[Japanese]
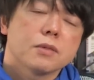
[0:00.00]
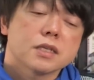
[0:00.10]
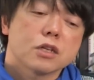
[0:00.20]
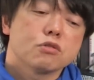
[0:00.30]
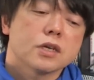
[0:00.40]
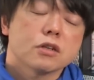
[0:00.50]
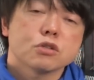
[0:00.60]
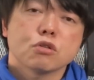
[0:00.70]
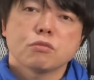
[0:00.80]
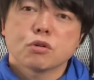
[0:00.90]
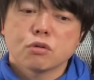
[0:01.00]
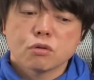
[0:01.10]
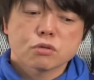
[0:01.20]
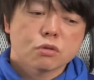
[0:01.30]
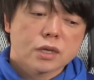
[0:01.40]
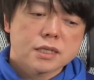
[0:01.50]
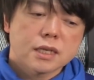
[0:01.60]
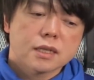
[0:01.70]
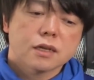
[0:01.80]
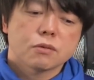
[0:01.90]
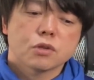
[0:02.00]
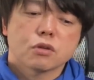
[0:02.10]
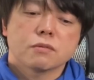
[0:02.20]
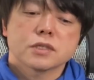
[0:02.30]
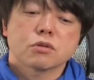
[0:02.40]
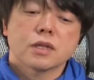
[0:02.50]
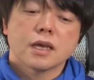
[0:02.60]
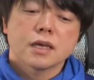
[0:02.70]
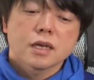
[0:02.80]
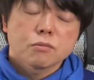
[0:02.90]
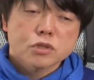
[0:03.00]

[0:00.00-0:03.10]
皆さんに有益な情報も今後お届けしていきたいと思っておりますので、